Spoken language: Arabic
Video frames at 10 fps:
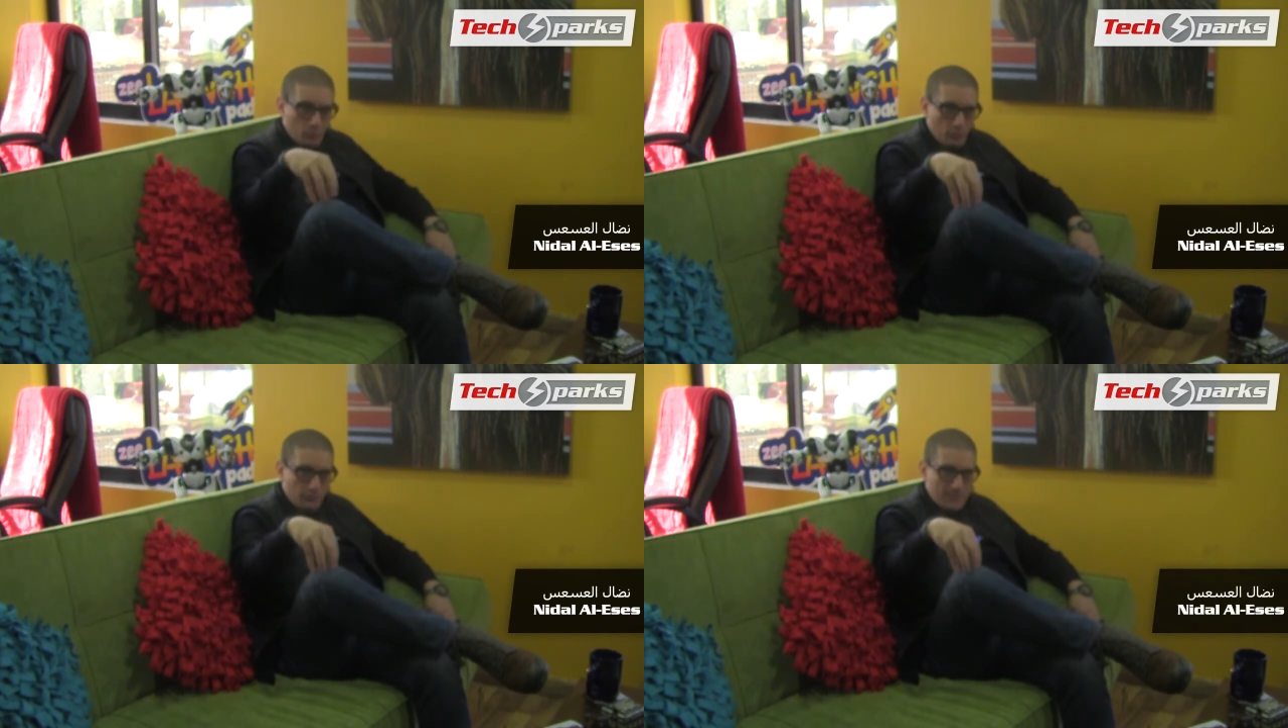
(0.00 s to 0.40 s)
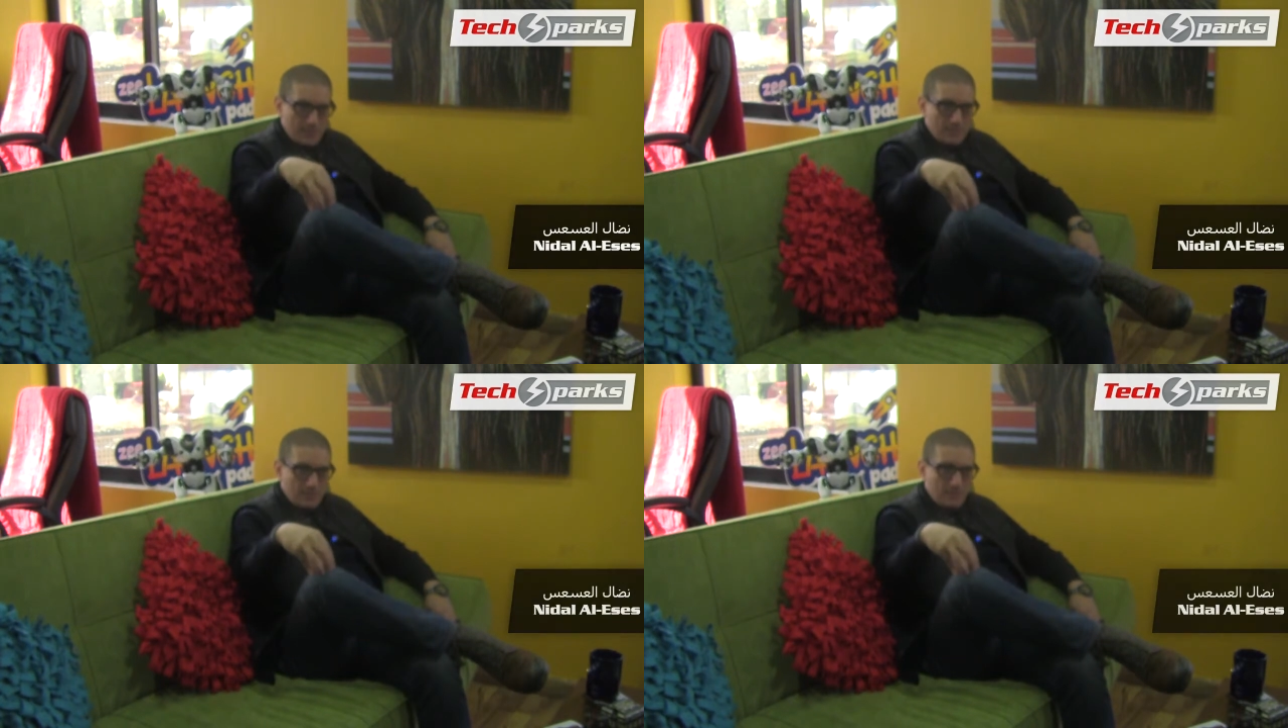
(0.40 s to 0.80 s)
بروف
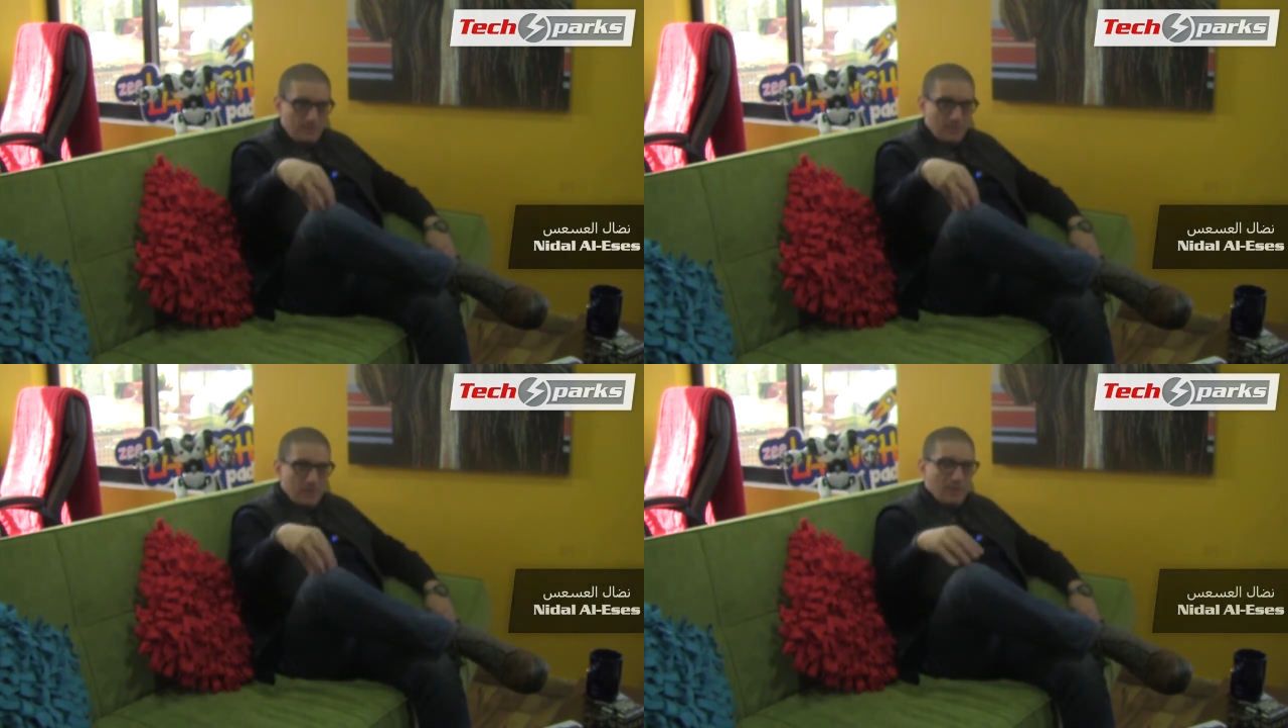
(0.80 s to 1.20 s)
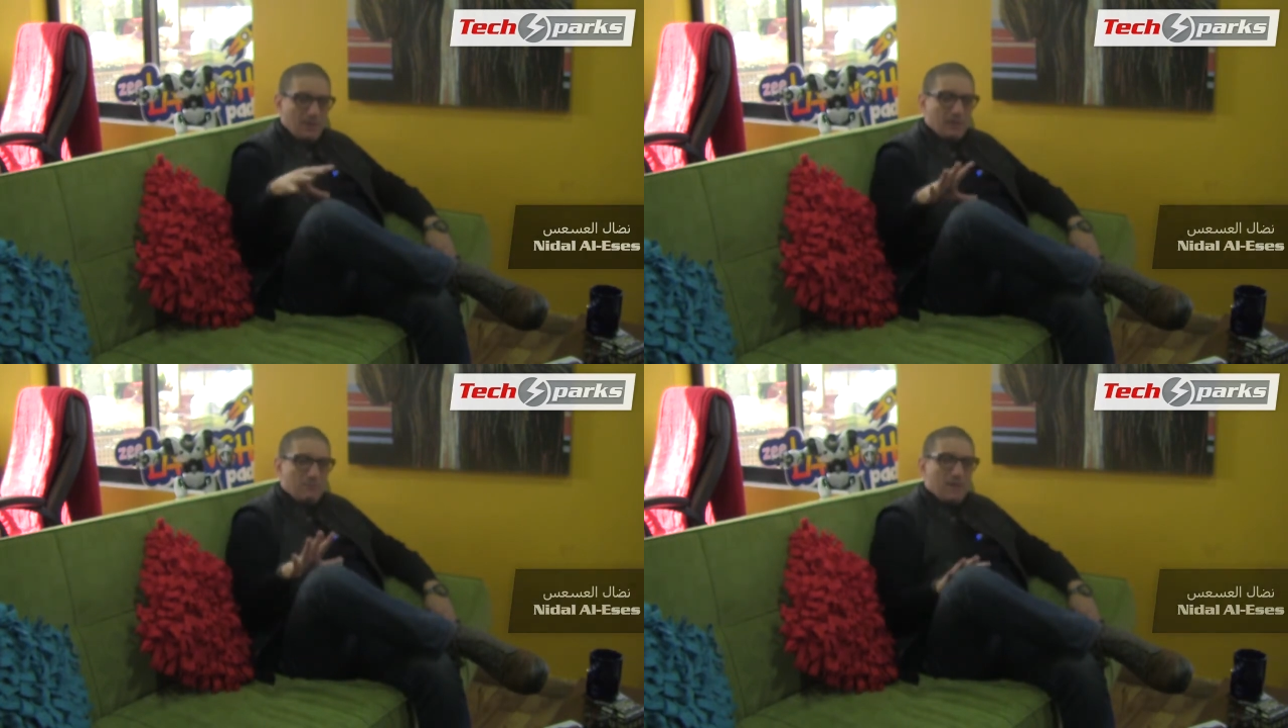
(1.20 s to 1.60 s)
السيستم
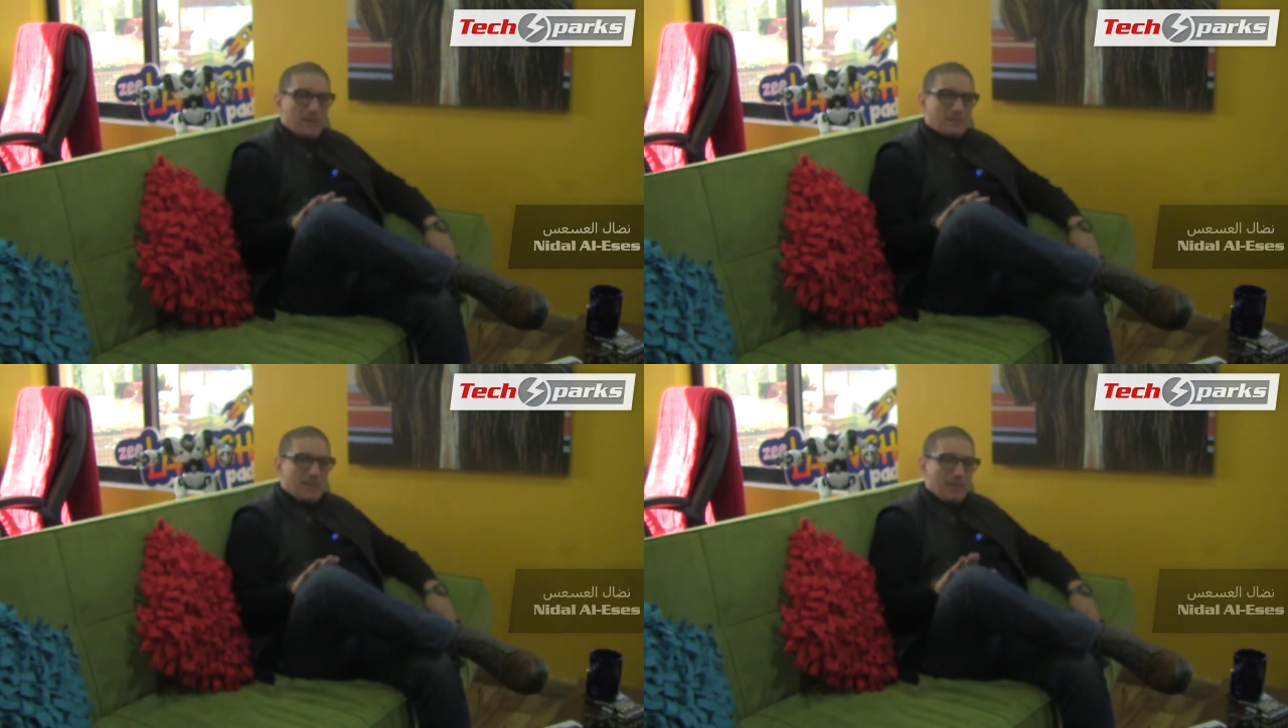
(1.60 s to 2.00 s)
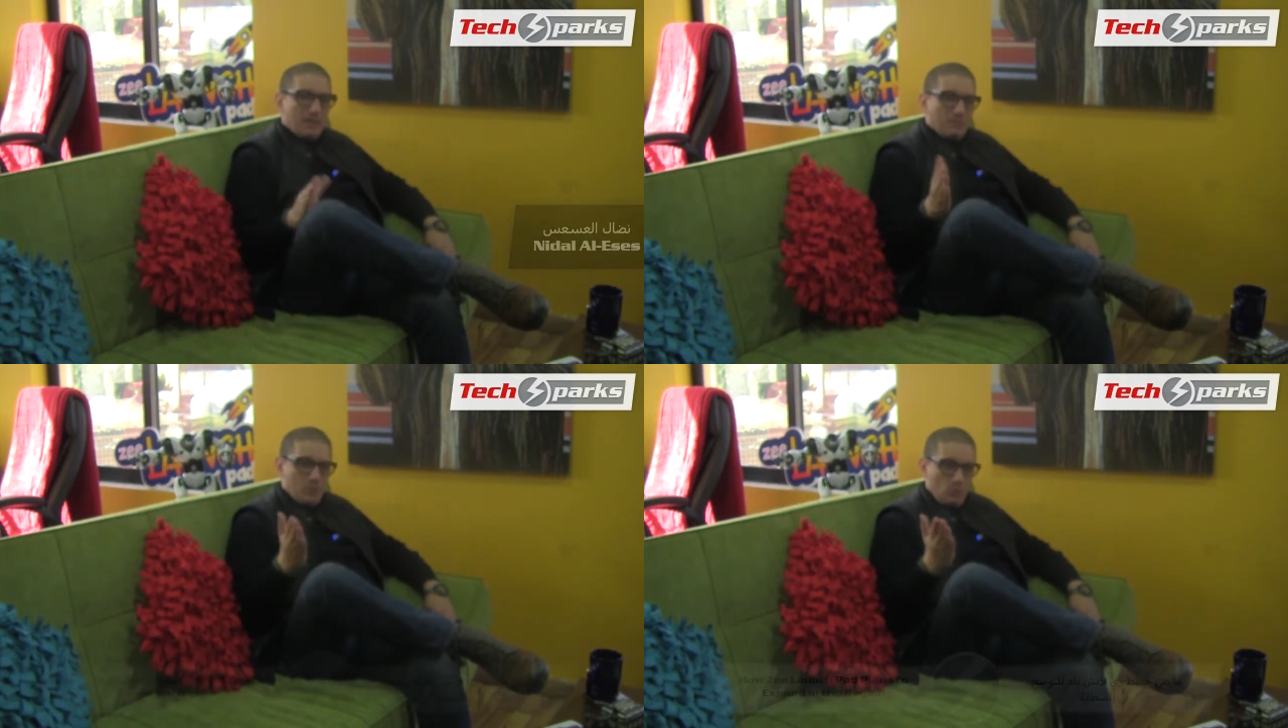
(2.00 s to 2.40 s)
البلانز
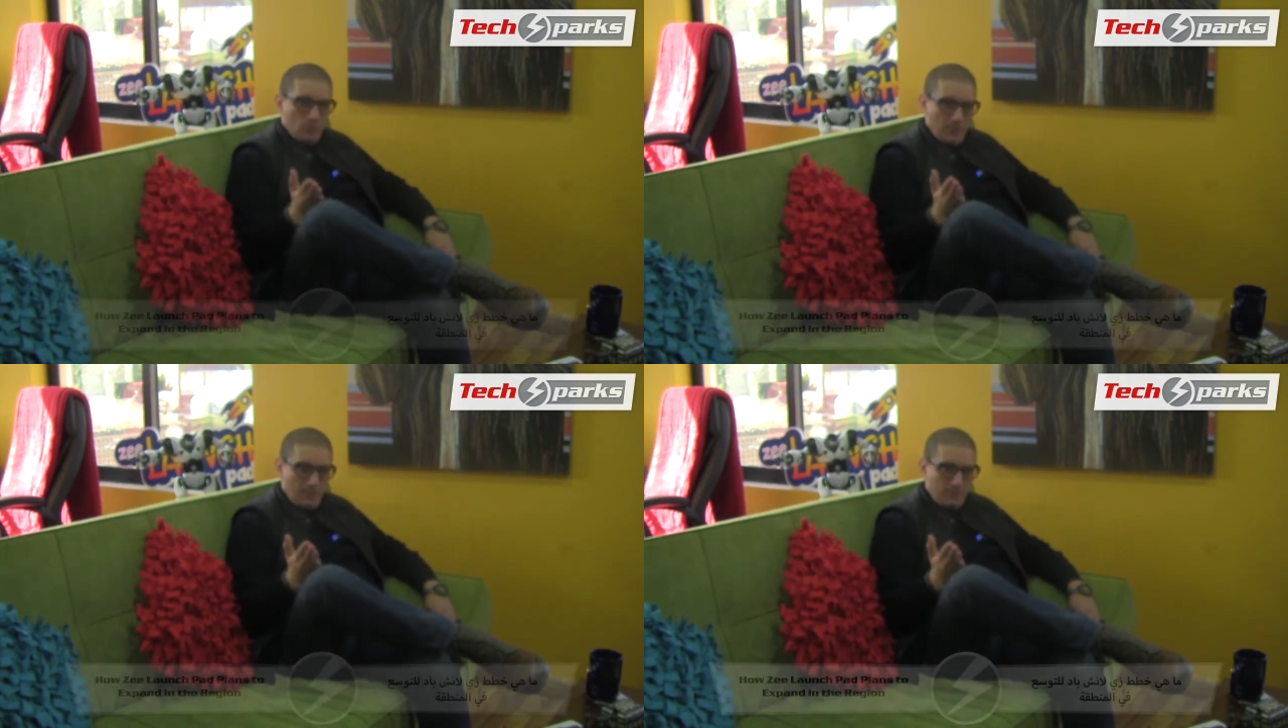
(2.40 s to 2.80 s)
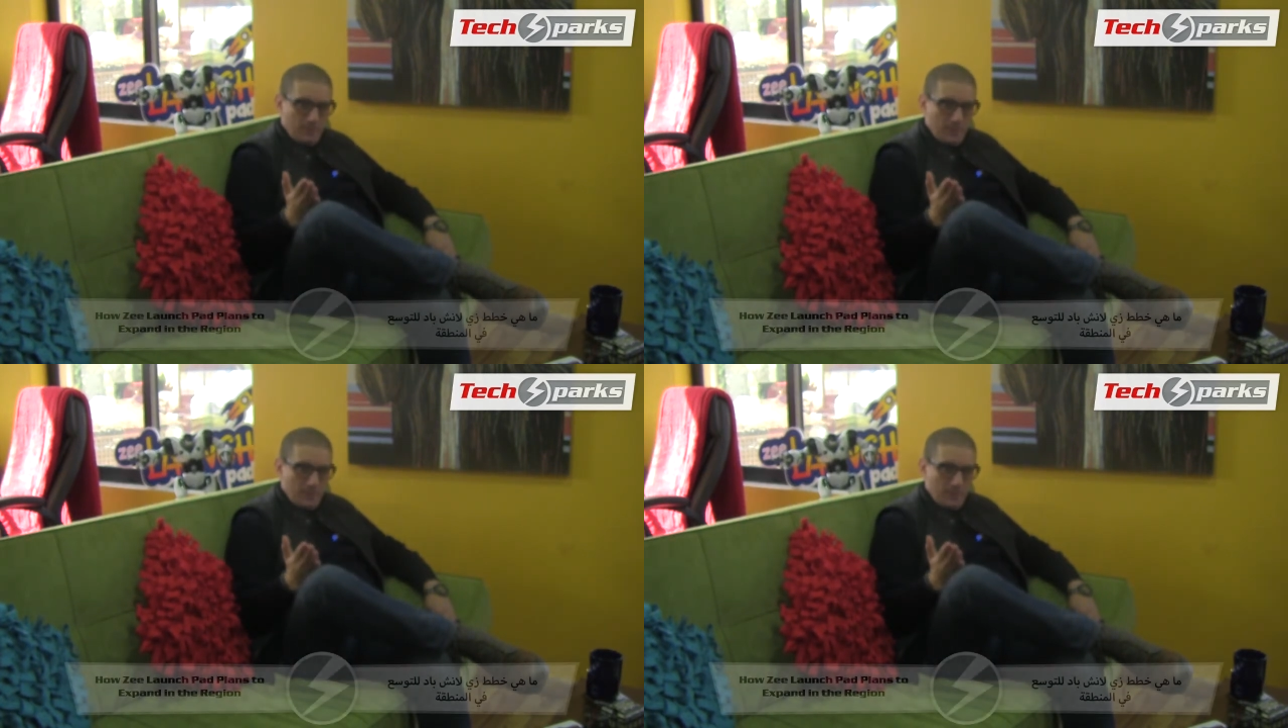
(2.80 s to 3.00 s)
كانت بسوريا